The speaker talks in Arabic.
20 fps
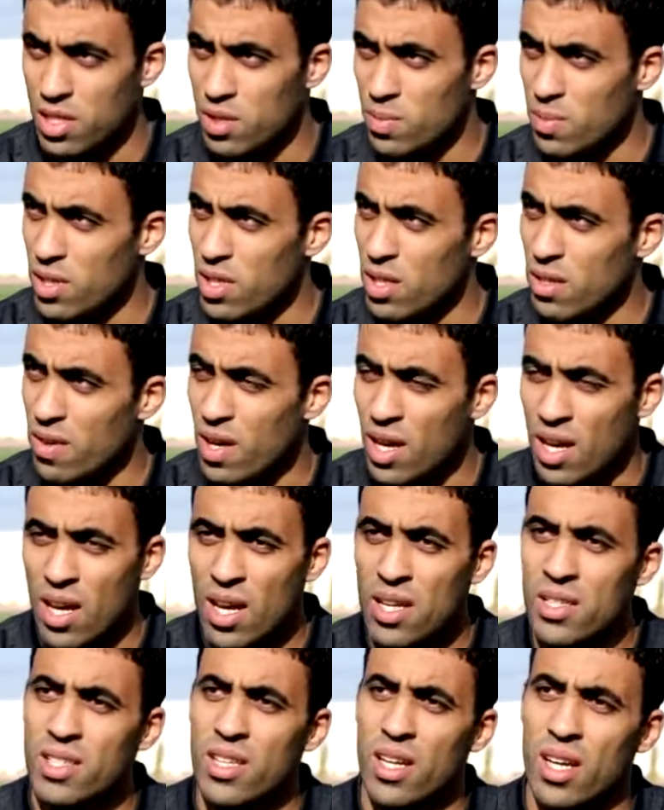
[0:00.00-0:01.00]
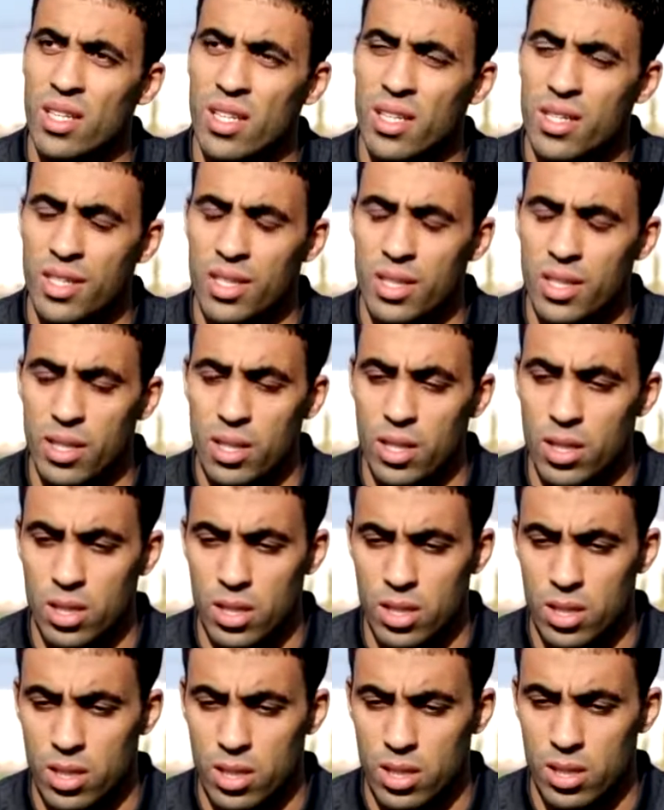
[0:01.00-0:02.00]
كنتمنى حقيقة أنني
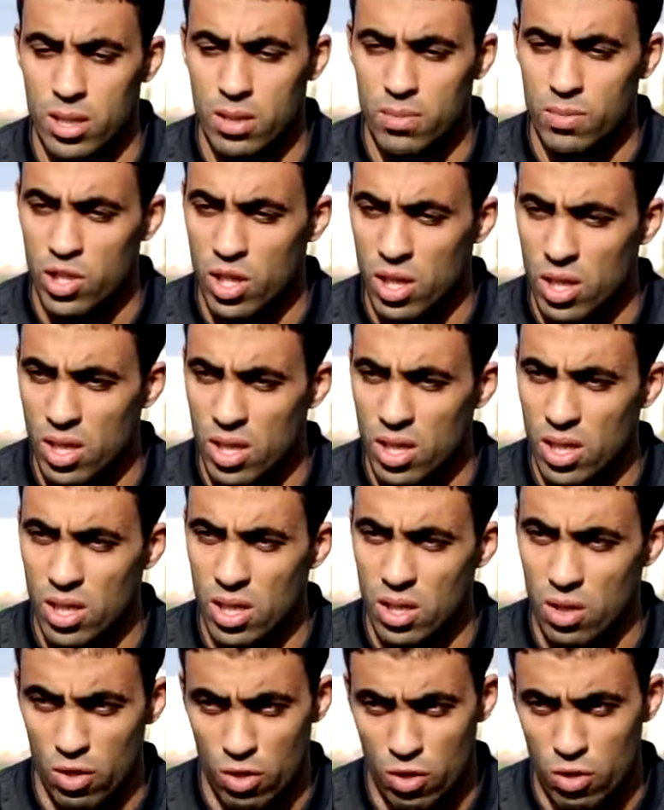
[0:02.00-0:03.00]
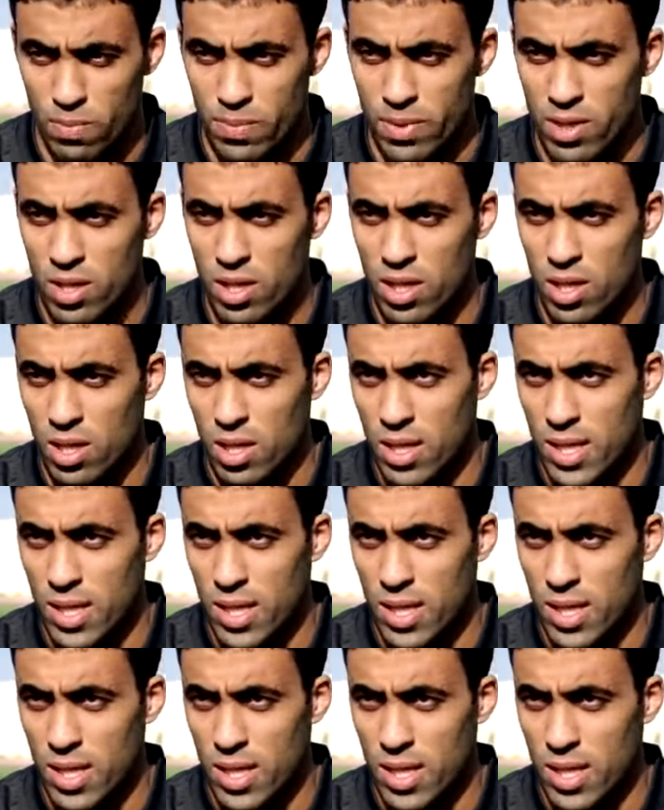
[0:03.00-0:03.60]
نمشي لأوروبا